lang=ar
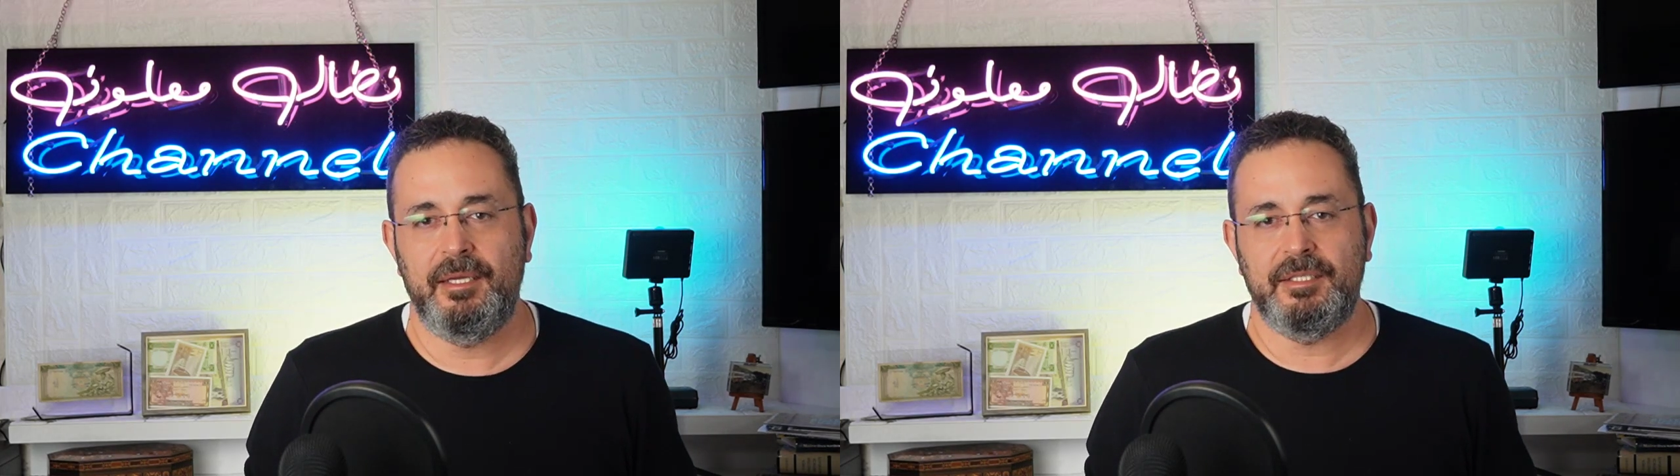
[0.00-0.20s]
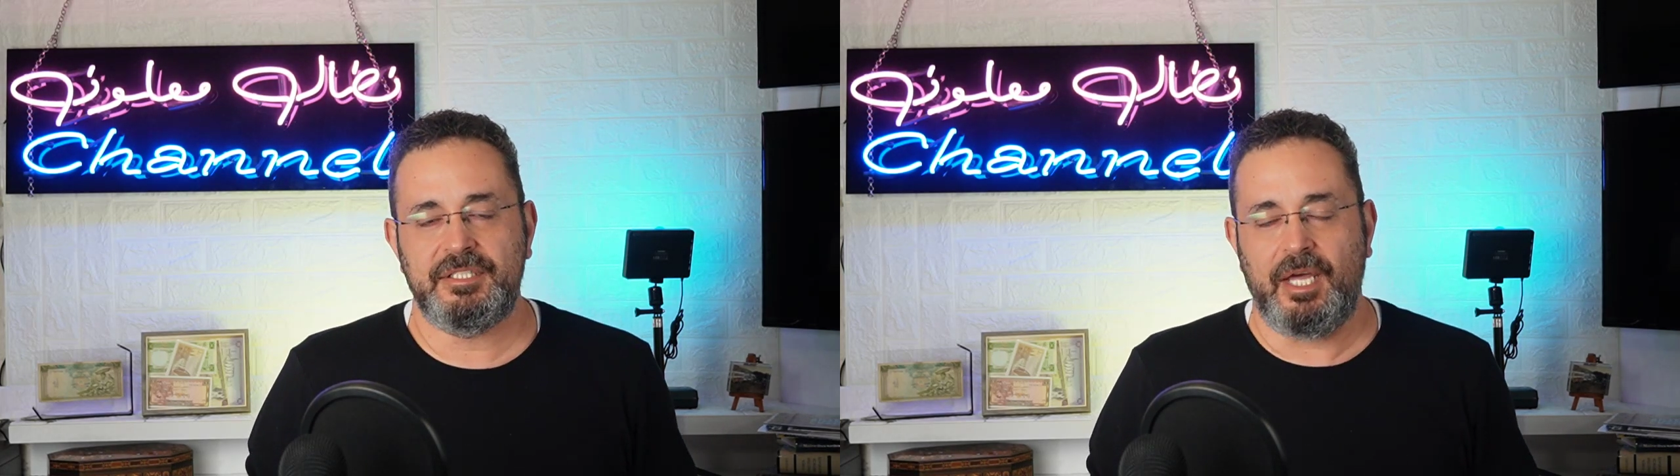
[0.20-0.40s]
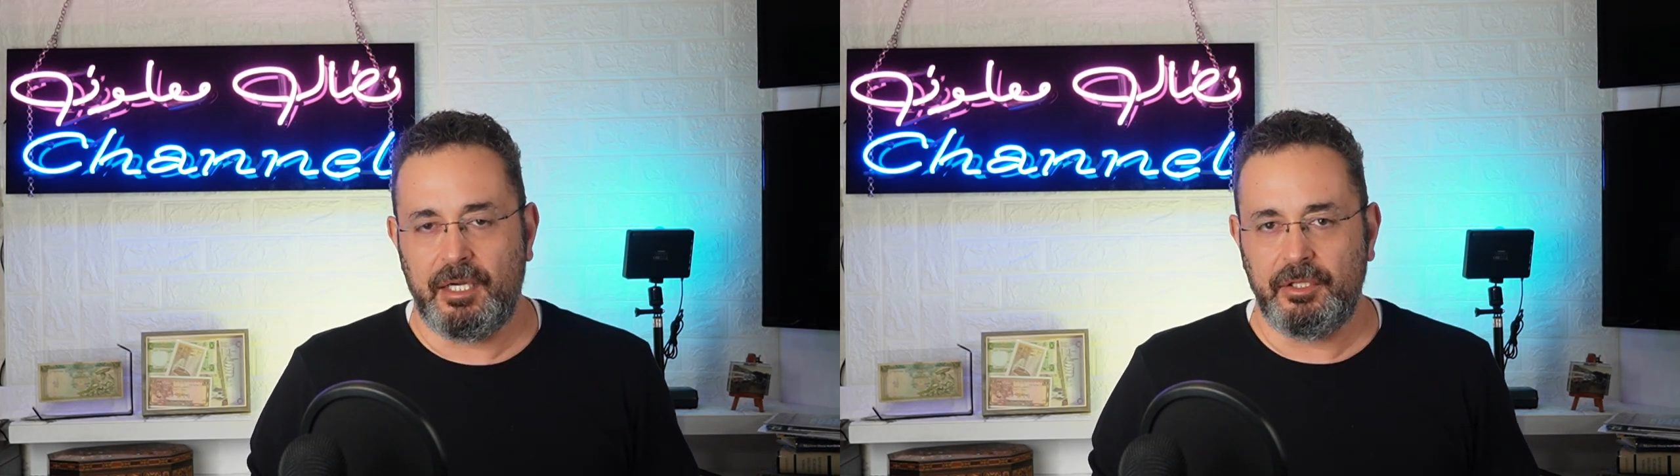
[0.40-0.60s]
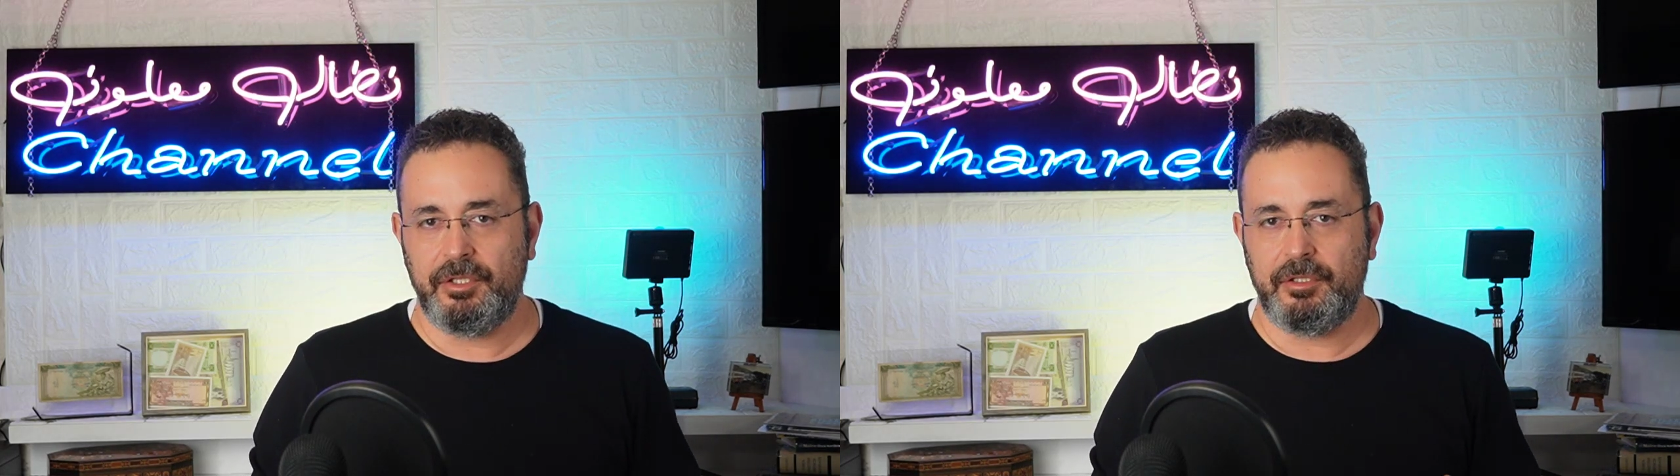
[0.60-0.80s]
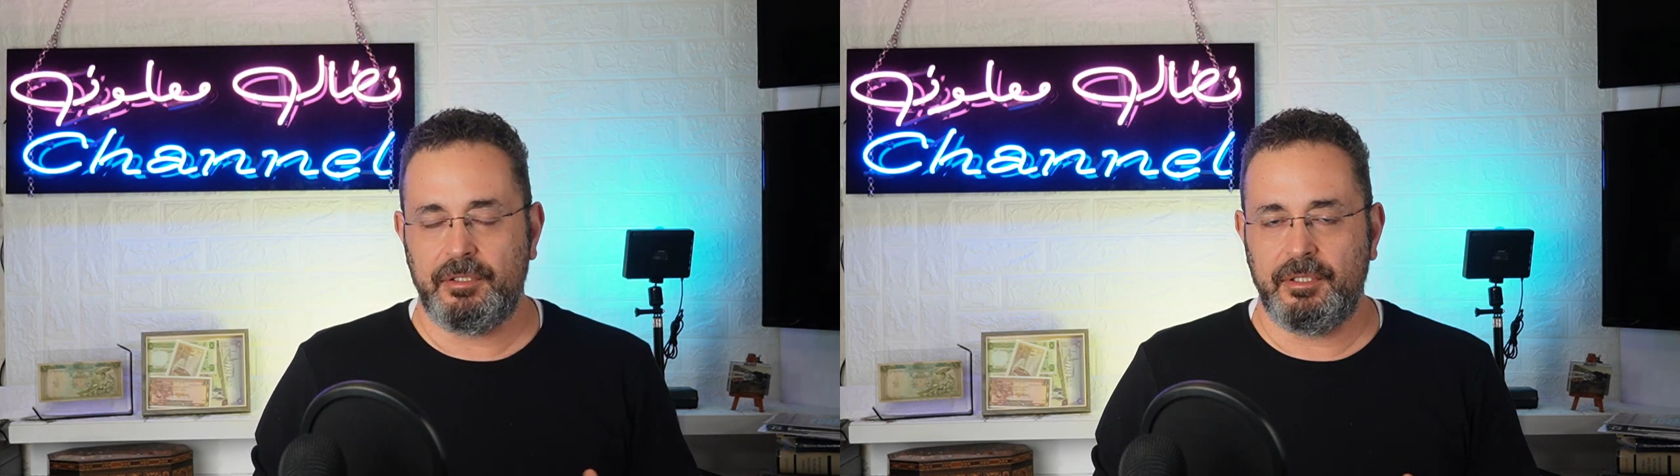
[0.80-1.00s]

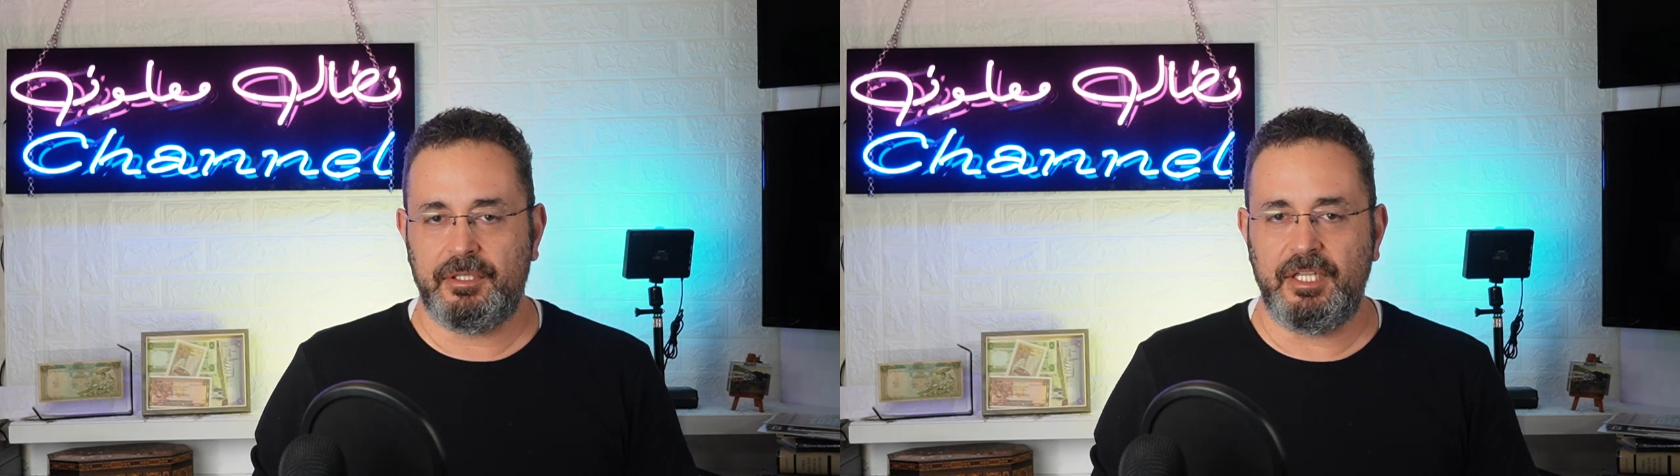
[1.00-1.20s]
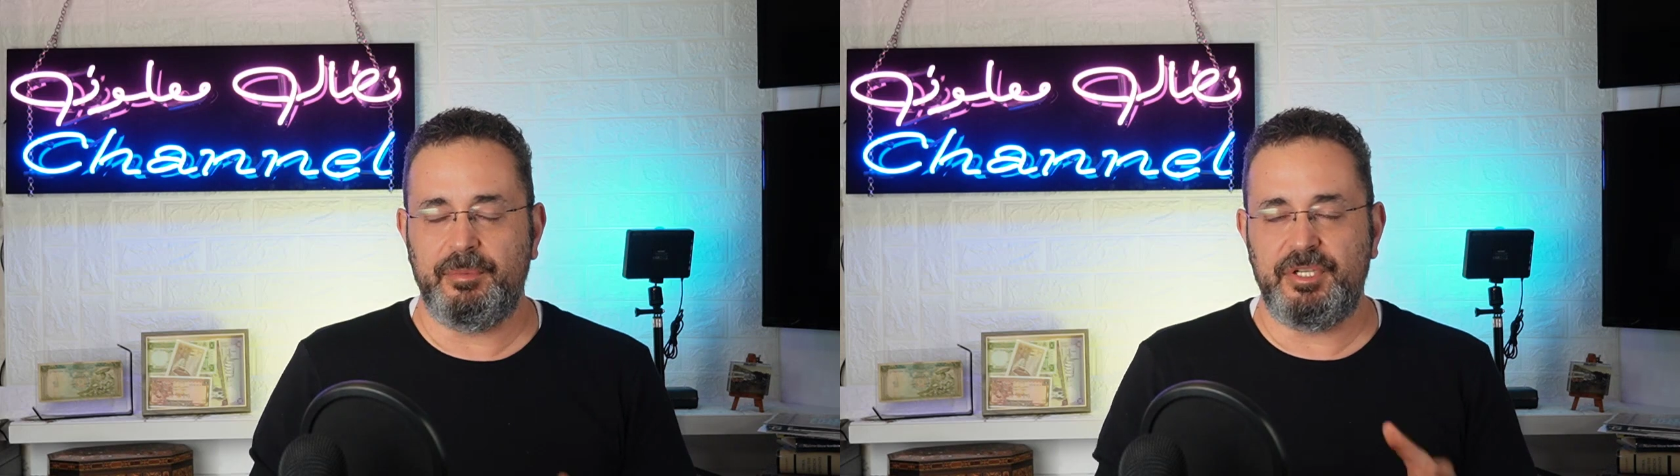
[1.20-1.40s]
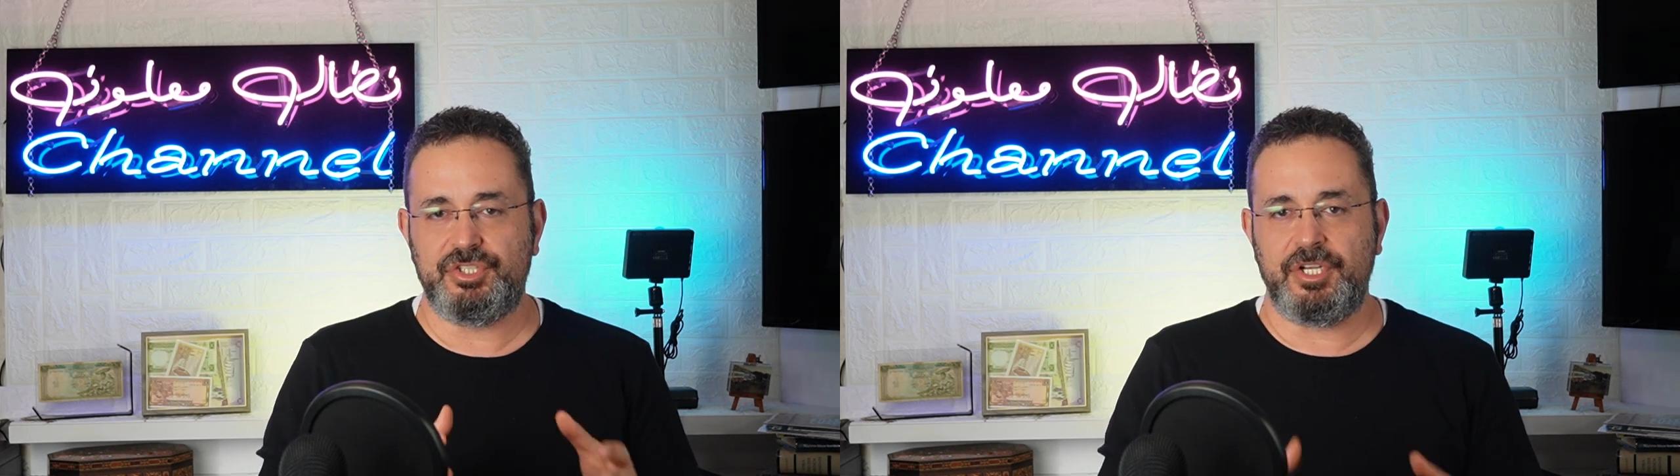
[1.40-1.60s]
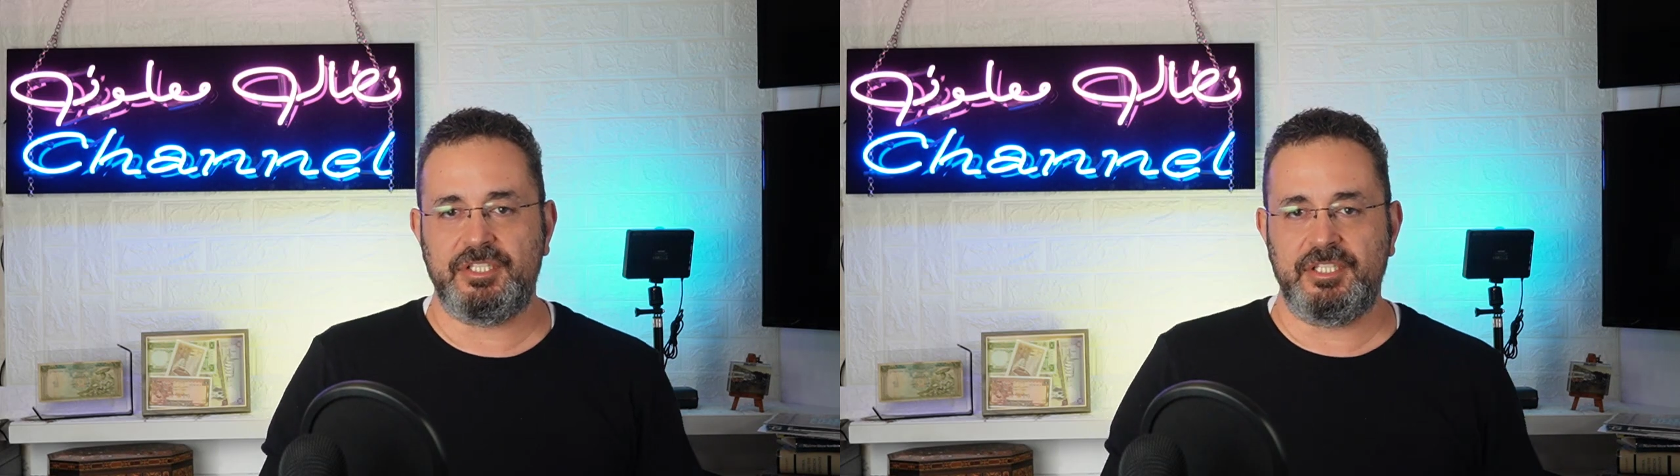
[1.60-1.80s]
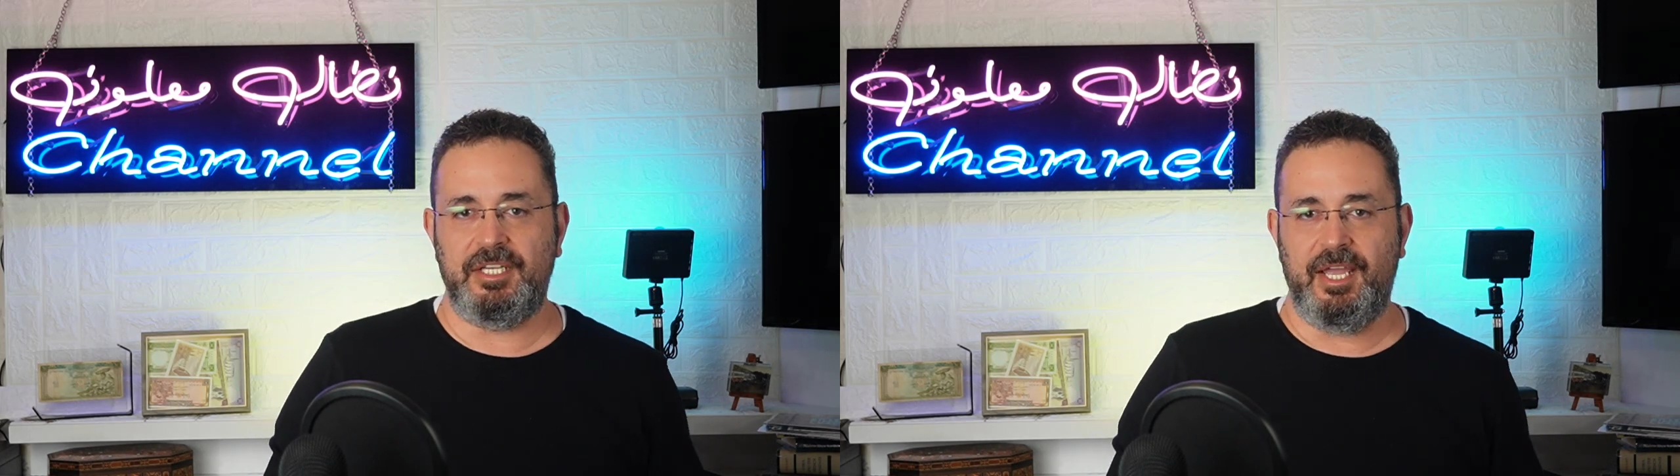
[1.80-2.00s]
استعرضت كثير من
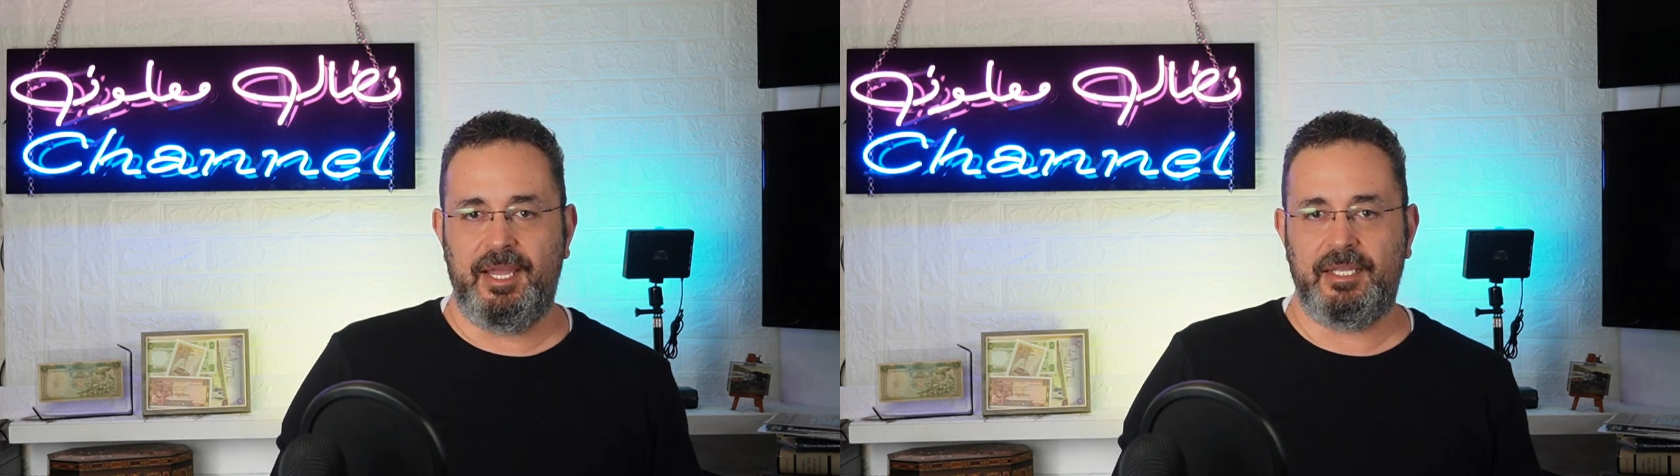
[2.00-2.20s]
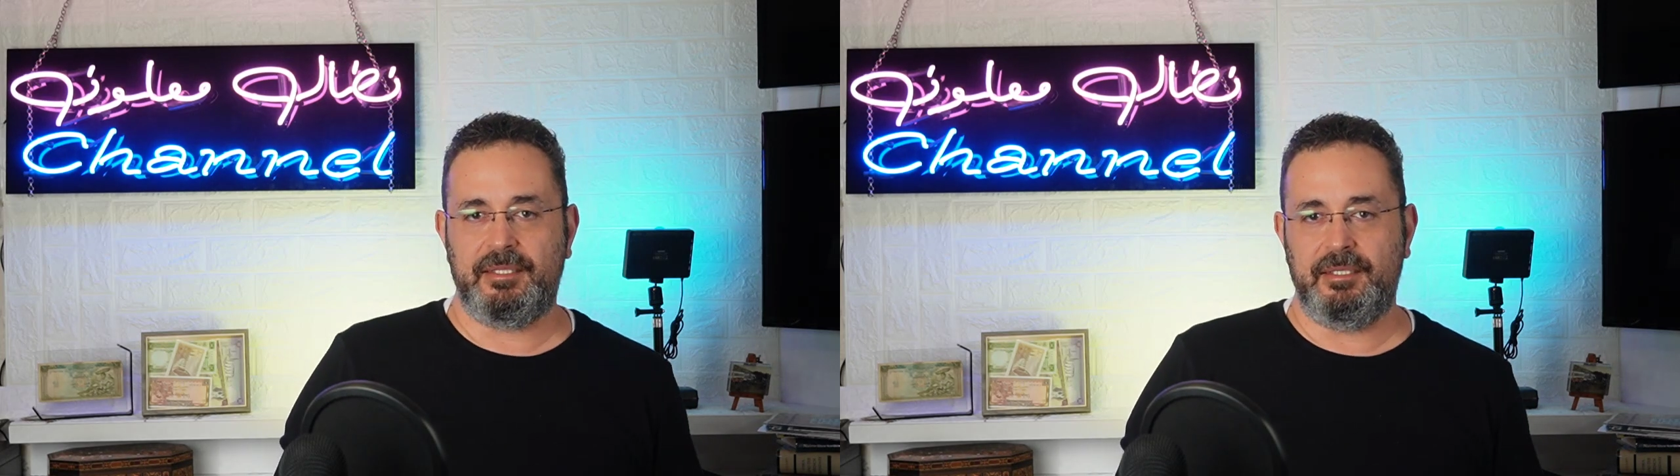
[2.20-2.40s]
الشخصيات